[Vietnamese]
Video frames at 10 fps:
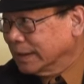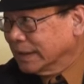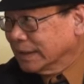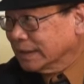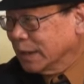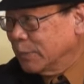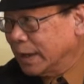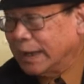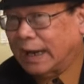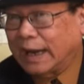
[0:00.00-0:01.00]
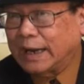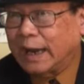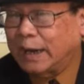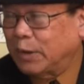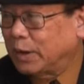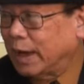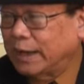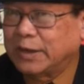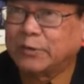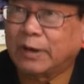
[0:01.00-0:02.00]
Ừ. Thì biết rằng là
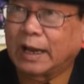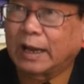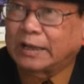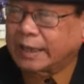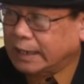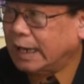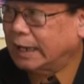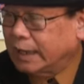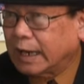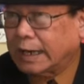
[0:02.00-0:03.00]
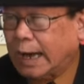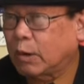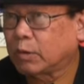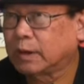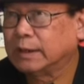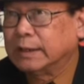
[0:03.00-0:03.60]
như vậy là rất là rất là cao,